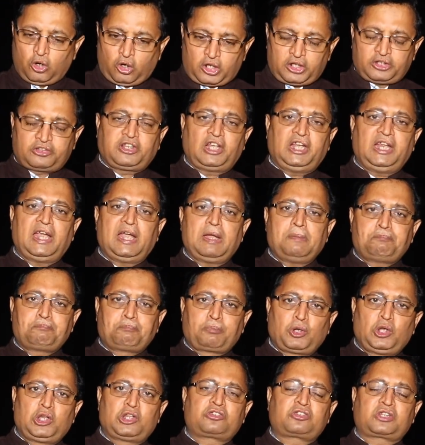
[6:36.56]
और इसलिए
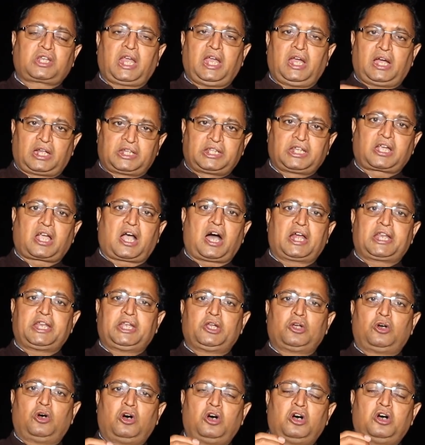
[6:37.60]
पुलिस के
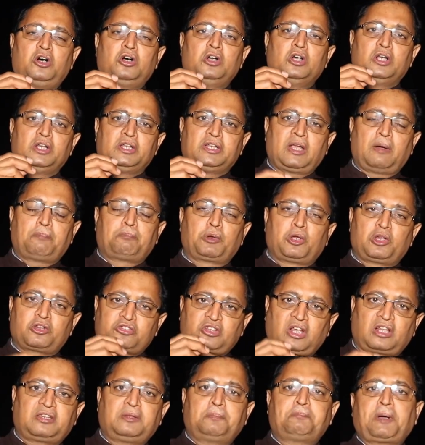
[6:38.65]
अधिकारी हो या पुलिस
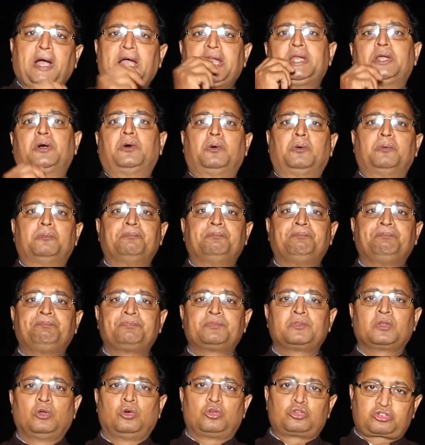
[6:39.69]
का सिपाही हो
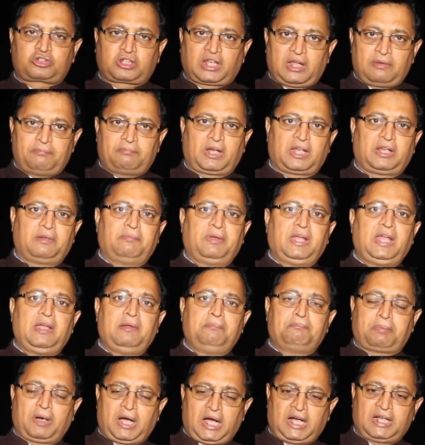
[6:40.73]
उसके मन
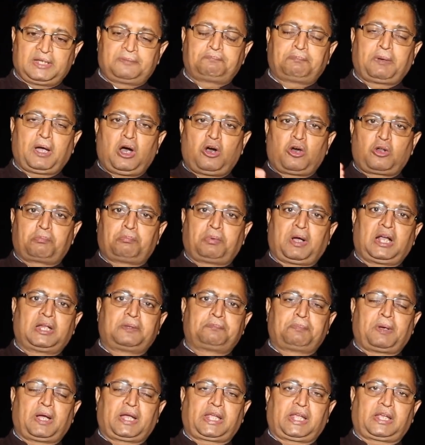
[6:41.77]
में भाजपा और
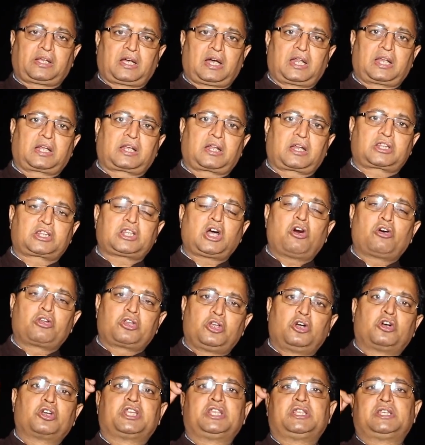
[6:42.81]
भाजपा के कार्यकर्ता और
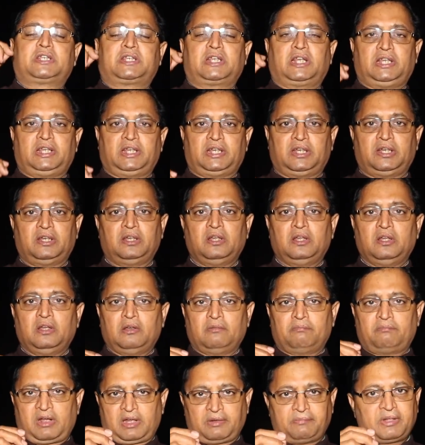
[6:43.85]
योगी जी के लिए
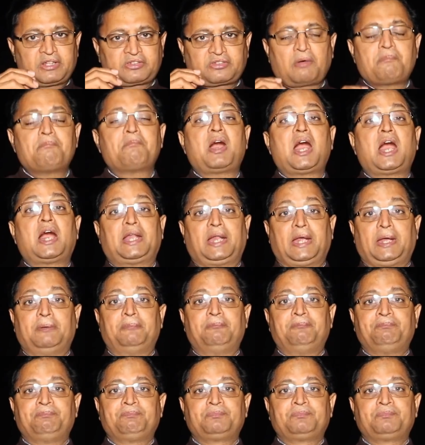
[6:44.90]
मन में सम्मान है